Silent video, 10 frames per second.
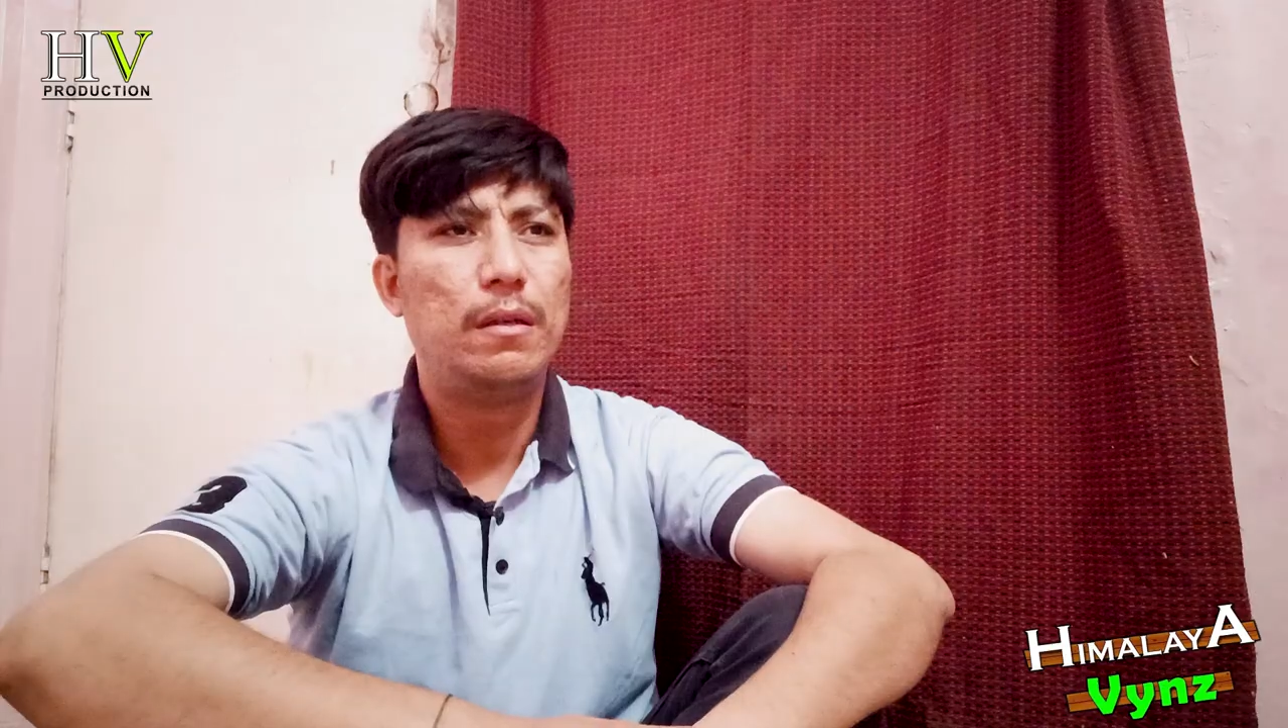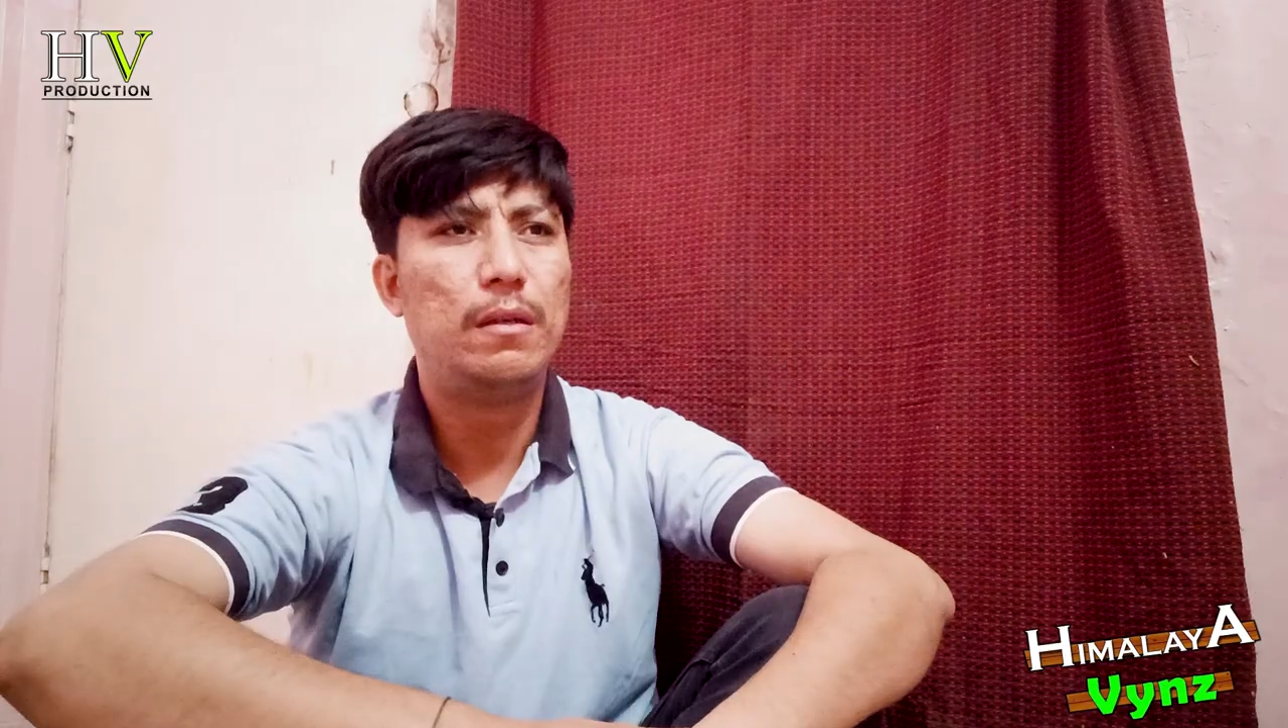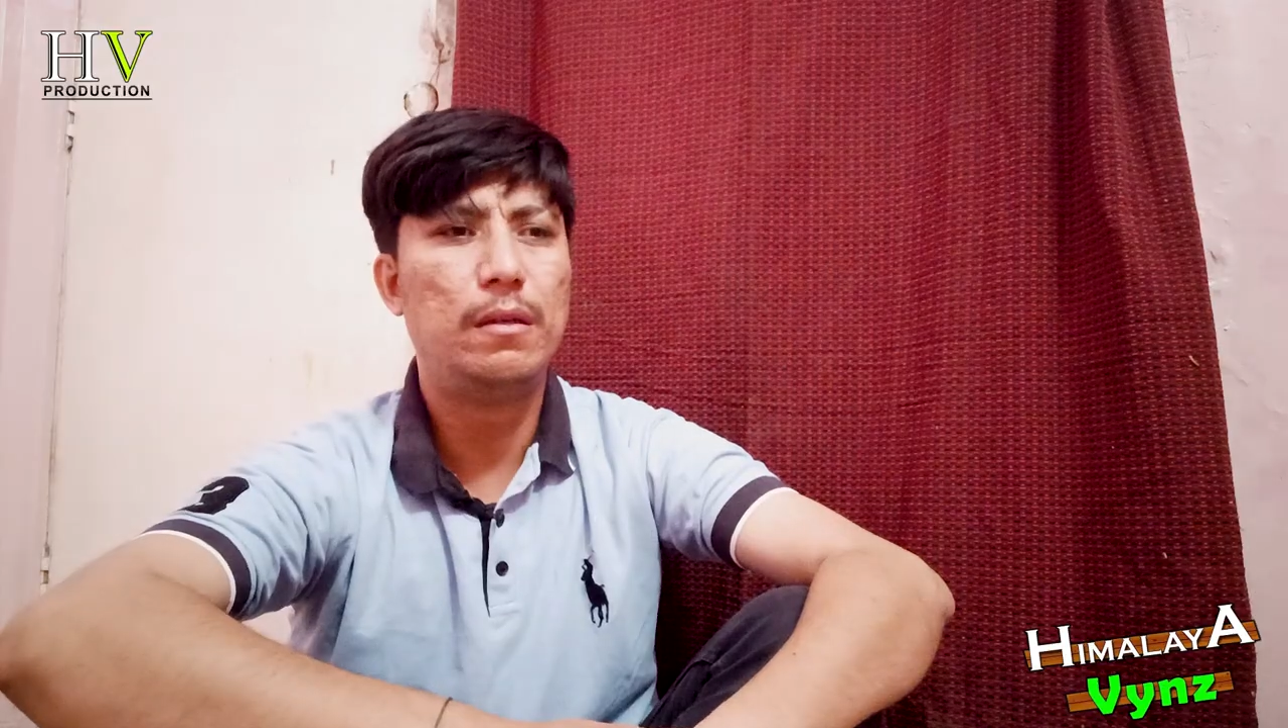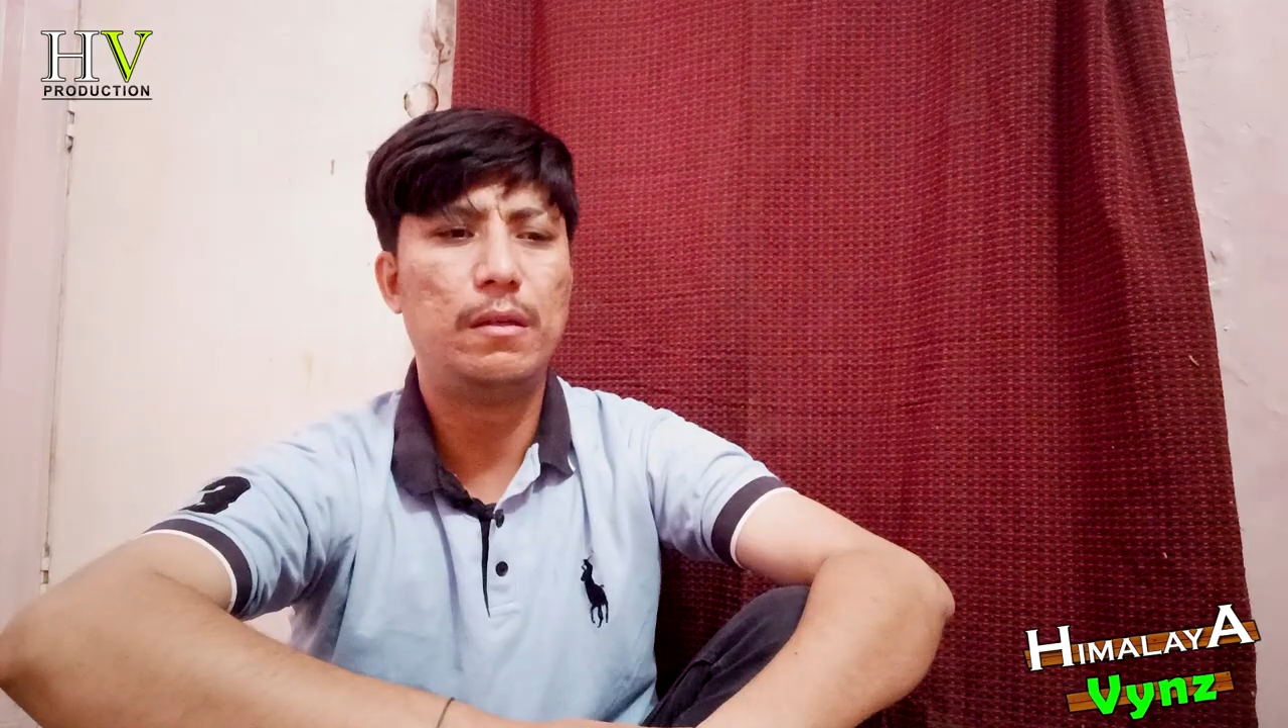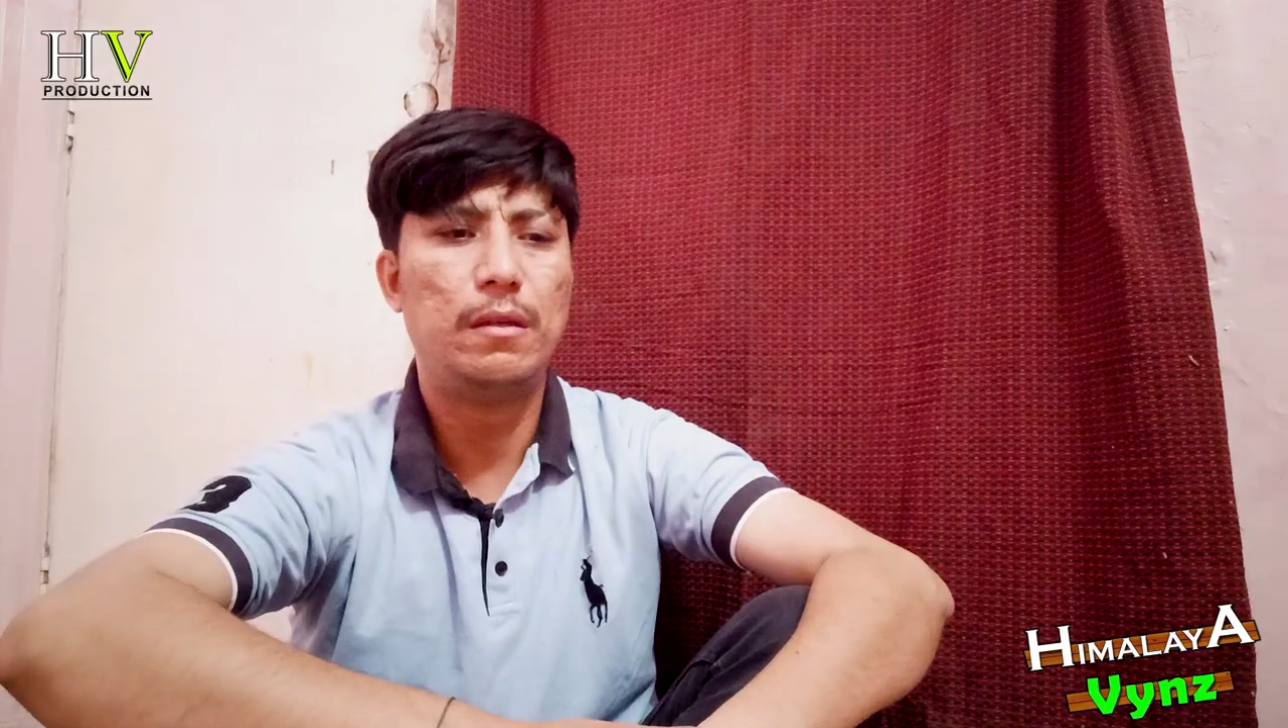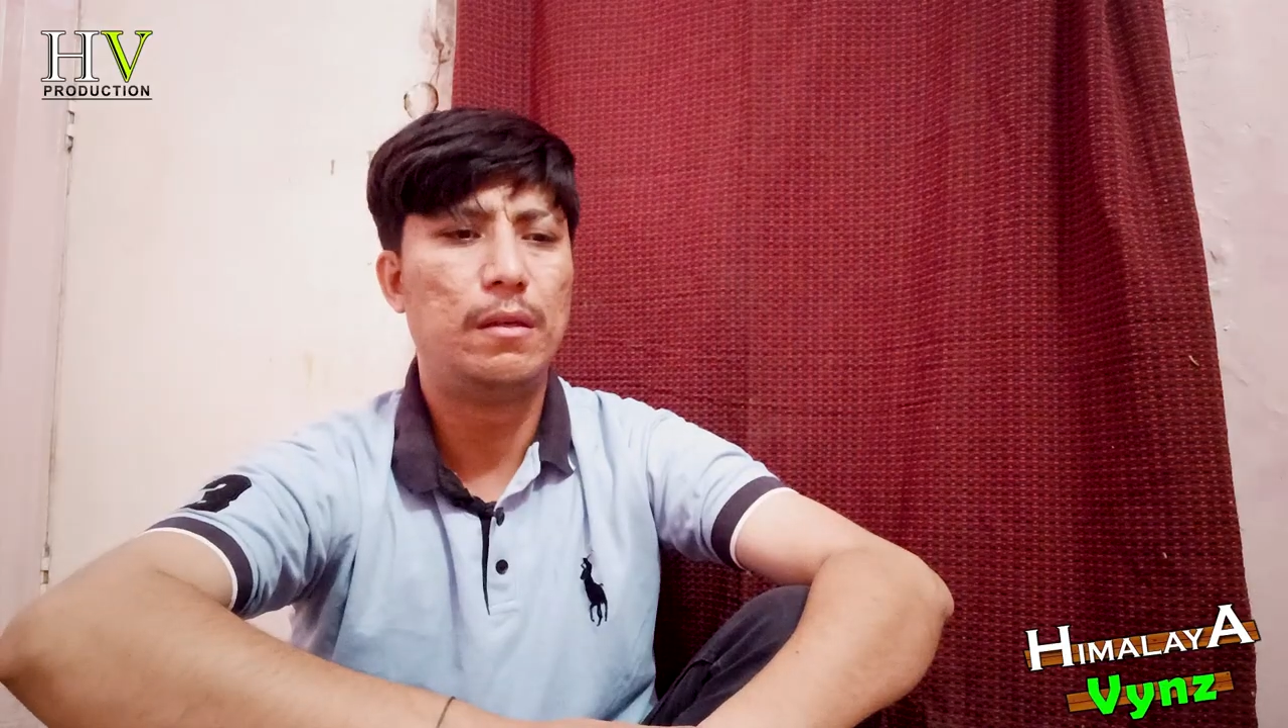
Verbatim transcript: रहेंगे